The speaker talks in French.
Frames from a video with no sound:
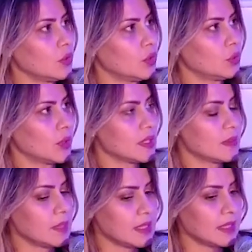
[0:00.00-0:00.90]
de
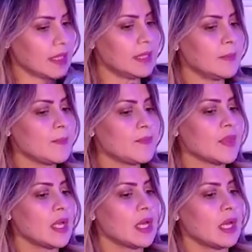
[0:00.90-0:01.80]
tourisme médical
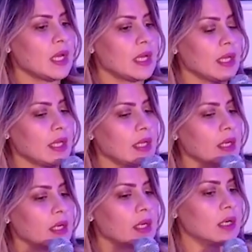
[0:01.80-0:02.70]

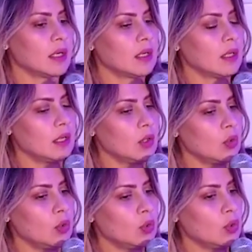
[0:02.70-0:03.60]
et
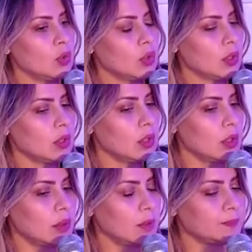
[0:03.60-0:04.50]

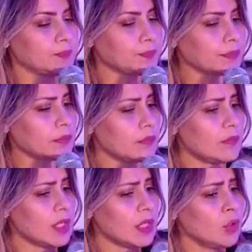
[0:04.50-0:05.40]
le,
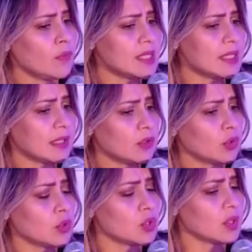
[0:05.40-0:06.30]

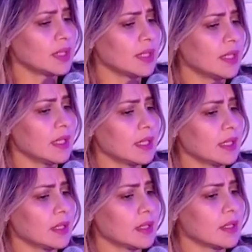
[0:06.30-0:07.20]
facilitateur de
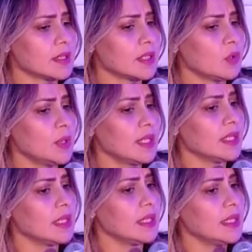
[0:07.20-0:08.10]
santé et c'est lui
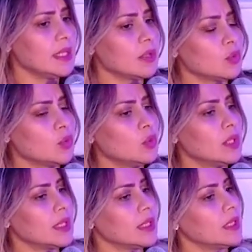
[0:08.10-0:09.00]
qui lie tous
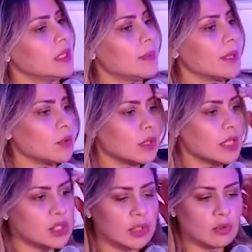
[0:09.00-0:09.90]
les, maillons
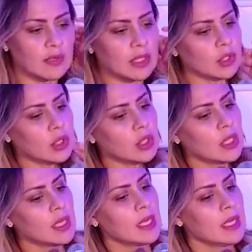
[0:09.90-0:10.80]
de la chaîne de valeur.
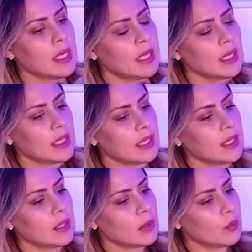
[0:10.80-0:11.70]

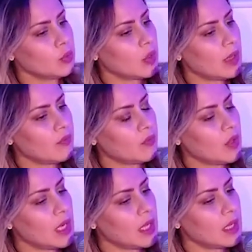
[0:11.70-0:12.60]
Et pour
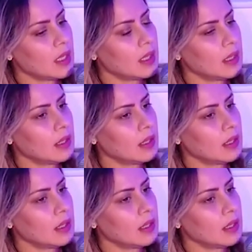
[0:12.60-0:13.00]
avoir,